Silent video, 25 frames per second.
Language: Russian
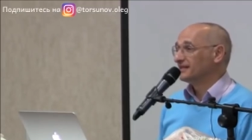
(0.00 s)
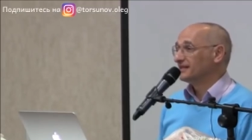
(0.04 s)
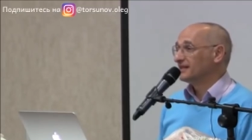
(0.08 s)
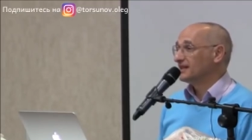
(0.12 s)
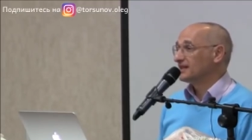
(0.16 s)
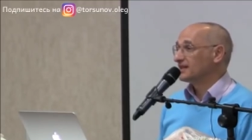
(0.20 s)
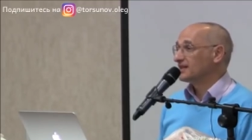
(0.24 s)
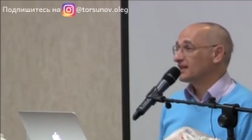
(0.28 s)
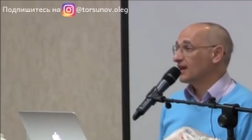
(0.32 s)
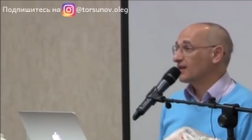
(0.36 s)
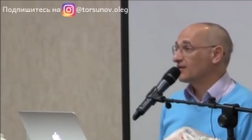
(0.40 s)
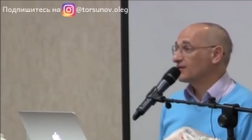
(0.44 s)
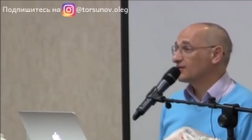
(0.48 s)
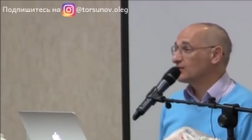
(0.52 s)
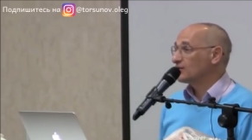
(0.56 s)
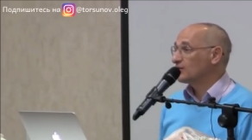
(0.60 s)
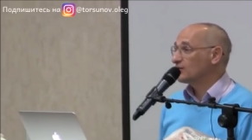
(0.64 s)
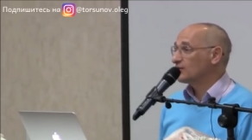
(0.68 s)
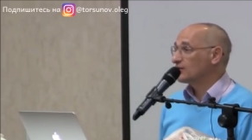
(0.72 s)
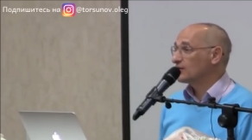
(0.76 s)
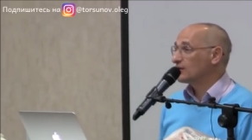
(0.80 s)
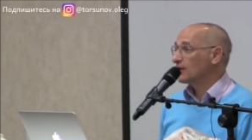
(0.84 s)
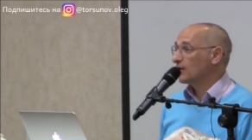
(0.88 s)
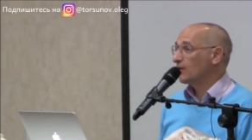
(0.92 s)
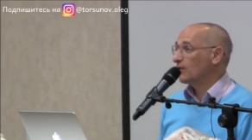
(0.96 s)
Здесь так все
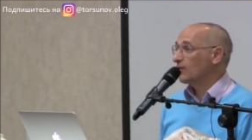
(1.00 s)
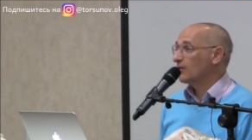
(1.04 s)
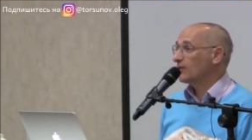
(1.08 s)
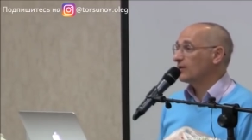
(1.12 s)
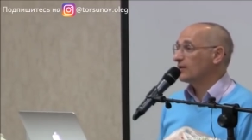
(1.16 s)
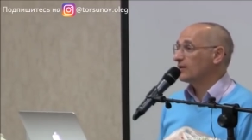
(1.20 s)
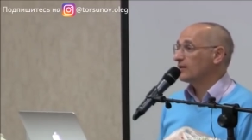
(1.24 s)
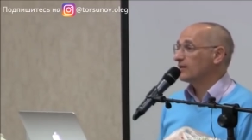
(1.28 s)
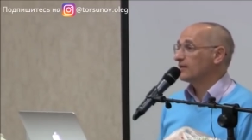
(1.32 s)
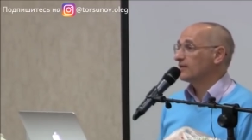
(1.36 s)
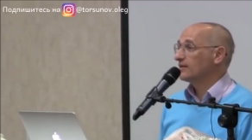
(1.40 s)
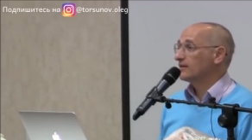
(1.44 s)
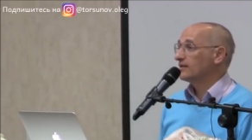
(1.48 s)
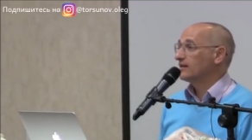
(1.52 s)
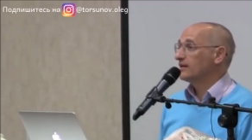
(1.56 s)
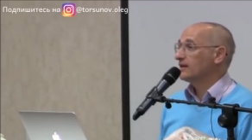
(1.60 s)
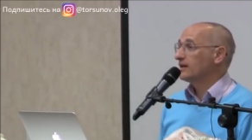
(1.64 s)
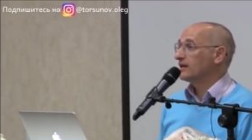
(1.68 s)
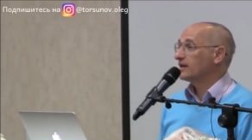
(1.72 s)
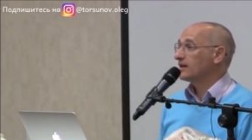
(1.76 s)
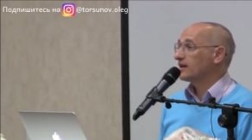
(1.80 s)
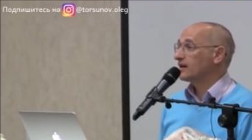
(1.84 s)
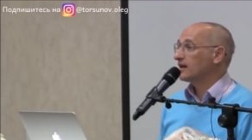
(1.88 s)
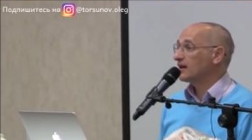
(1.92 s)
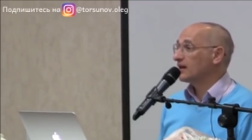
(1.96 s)
устроено. И
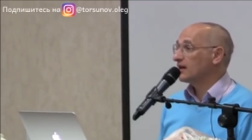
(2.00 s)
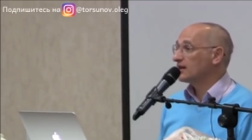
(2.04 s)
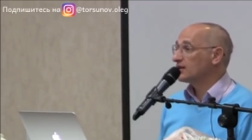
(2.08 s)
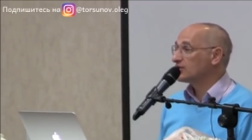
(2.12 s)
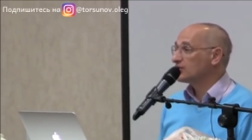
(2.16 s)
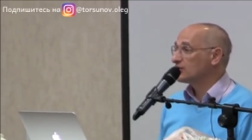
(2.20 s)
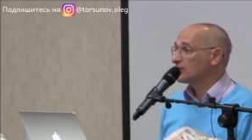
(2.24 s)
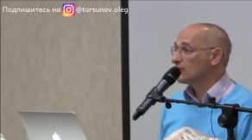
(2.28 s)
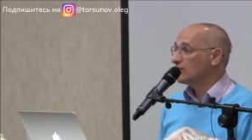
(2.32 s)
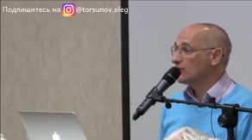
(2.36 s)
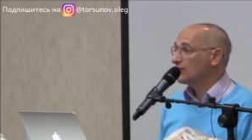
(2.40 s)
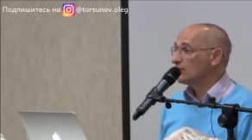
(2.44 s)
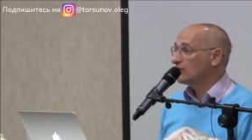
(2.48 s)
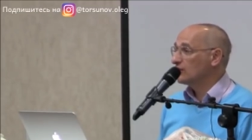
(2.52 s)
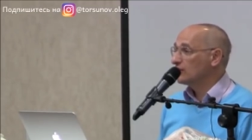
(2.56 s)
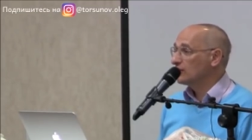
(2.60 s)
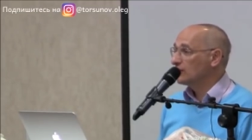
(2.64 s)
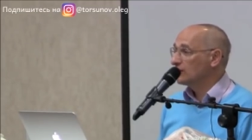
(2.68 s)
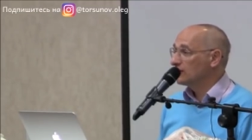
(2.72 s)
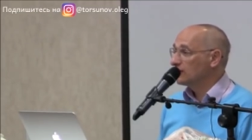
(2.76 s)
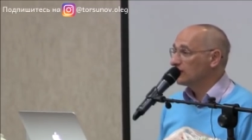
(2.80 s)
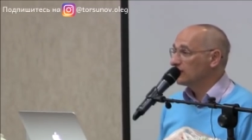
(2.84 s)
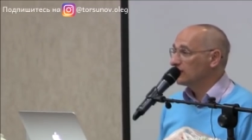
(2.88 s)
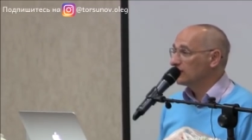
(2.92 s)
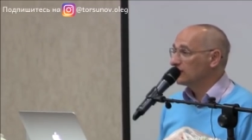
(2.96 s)
это хорошо.
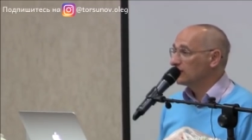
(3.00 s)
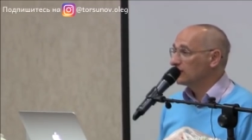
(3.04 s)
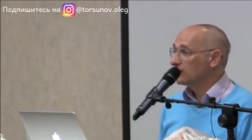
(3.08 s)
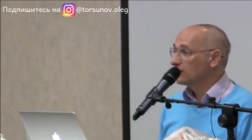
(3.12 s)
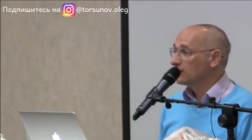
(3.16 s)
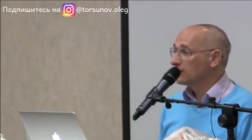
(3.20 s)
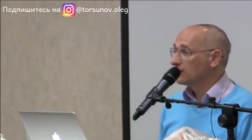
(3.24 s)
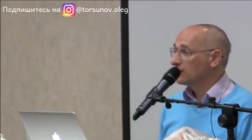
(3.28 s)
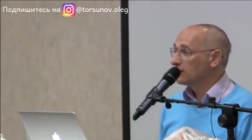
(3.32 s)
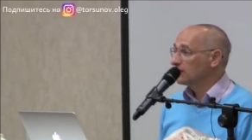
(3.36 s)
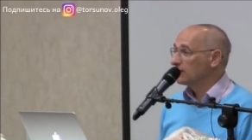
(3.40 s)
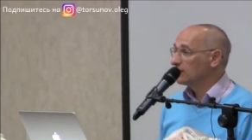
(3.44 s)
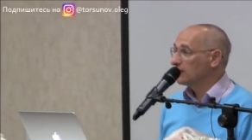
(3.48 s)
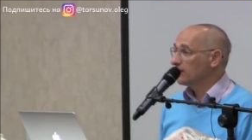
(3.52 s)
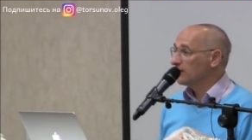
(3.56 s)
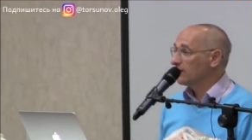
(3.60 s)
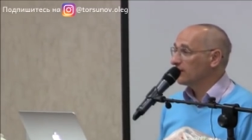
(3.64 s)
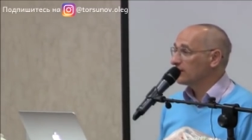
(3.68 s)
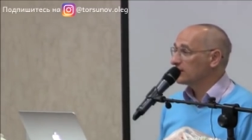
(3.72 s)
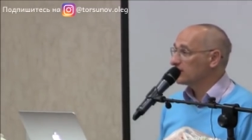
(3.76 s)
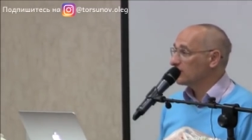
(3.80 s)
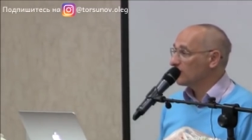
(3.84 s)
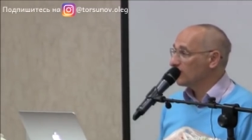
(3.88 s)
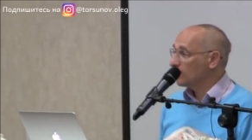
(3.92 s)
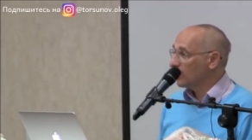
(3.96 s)
Для
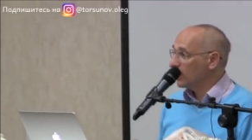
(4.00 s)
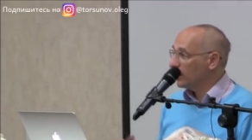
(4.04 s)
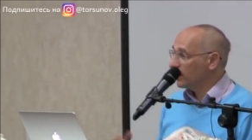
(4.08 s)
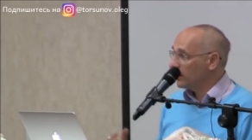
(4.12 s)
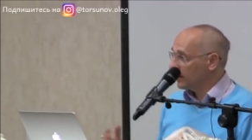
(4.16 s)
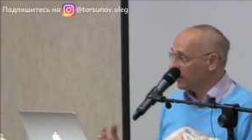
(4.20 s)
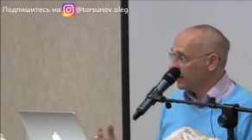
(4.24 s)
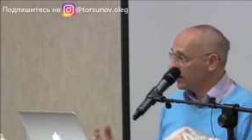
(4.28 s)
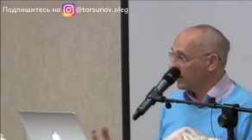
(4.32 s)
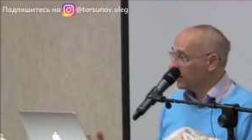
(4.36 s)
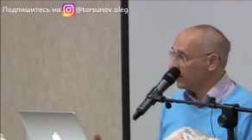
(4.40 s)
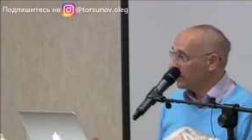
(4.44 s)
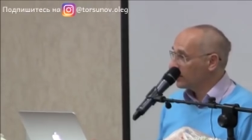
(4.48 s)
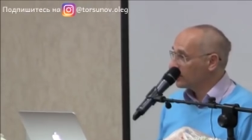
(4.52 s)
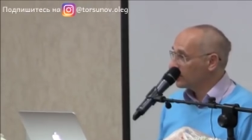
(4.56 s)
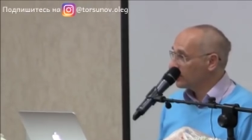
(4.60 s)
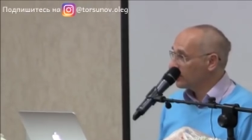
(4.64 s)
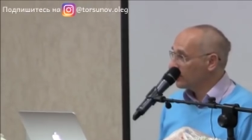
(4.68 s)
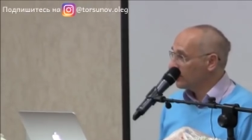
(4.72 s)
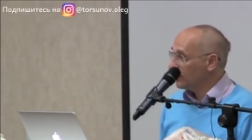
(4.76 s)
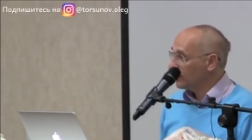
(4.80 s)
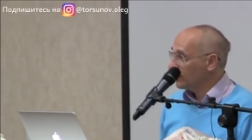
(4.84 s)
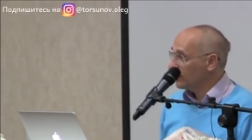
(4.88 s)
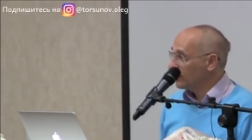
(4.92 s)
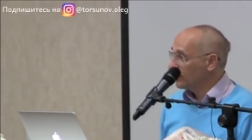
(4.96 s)
Востока это
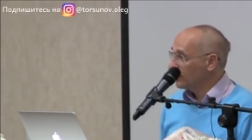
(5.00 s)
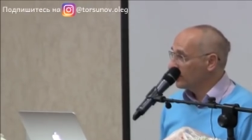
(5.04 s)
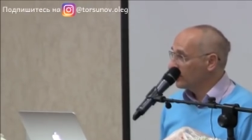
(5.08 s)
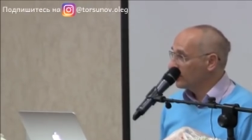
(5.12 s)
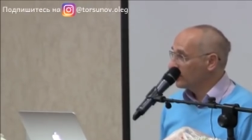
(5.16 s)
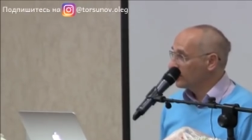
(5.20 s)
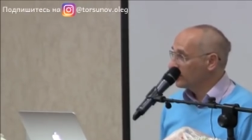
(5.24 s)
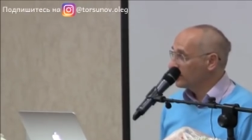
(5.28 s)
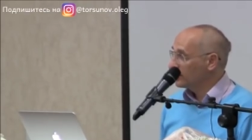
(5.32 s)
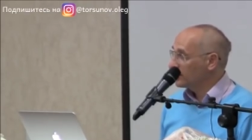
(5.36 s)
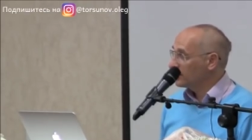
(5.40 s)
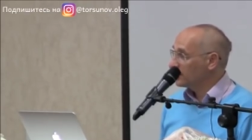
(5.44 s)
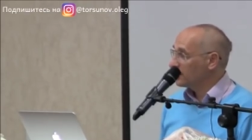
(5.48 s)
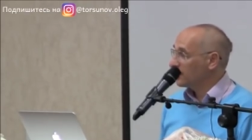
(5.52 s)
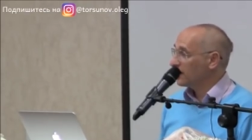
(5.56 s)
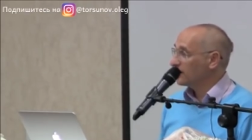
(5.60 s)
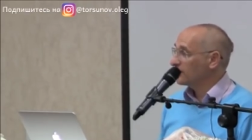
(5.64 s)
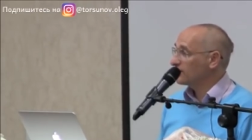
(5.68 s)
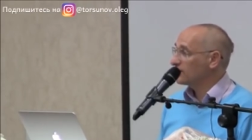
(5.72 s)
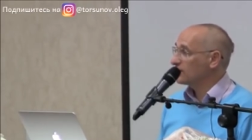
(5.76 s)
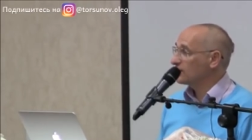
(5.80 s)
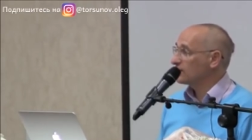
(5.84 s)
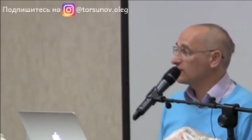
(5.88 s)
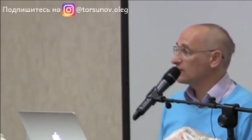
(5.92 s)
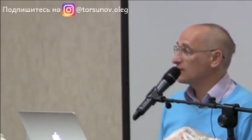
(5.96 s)
хорошо. Здесь так
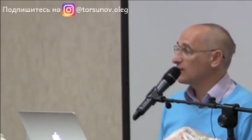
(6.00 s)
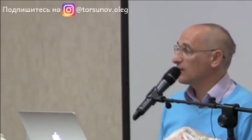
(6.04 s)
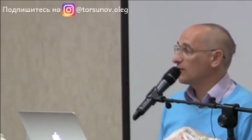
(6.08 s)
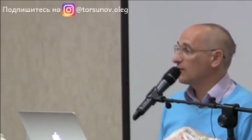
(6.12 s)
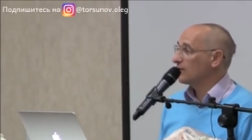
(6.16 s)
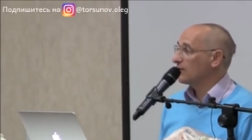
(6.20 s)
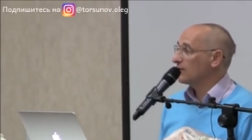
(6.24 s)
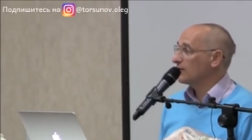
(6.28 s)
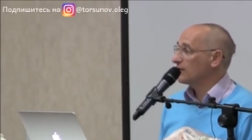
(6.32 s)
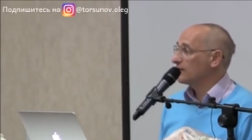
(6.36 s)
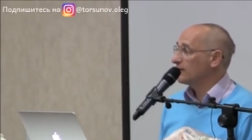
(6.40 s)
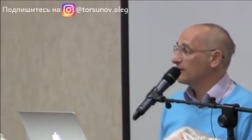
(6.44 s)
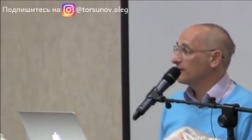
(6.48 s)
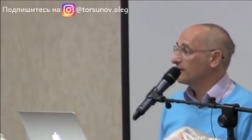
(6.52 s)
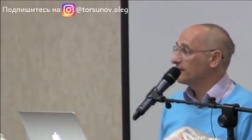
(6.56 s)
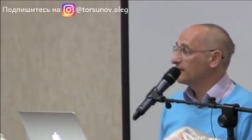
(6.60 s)
все устроено.